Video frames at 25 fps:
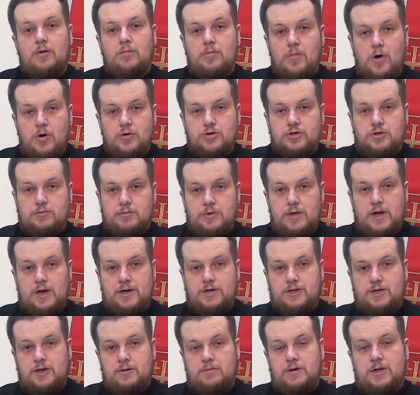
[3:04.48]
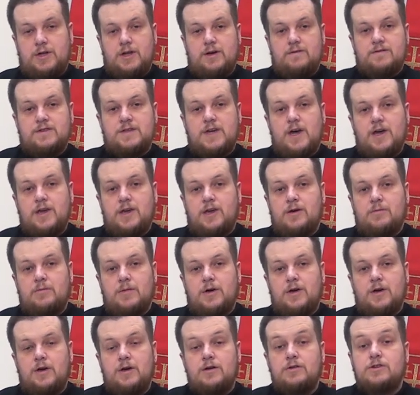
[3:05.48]
Bądźmy dla siebie nawzajem
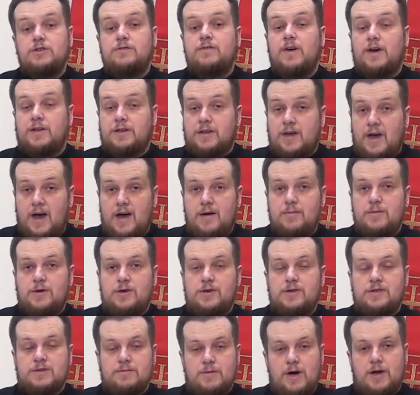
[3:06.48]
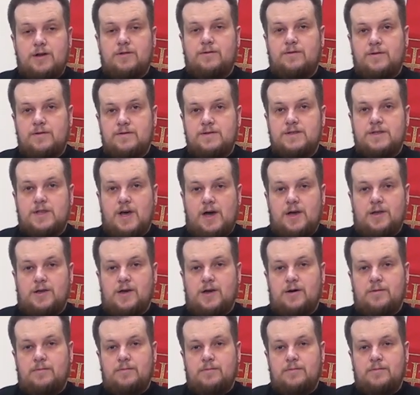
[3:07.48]
świadkami
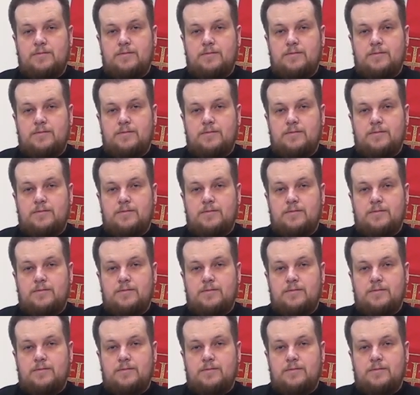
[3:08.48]
zmartwychwstania.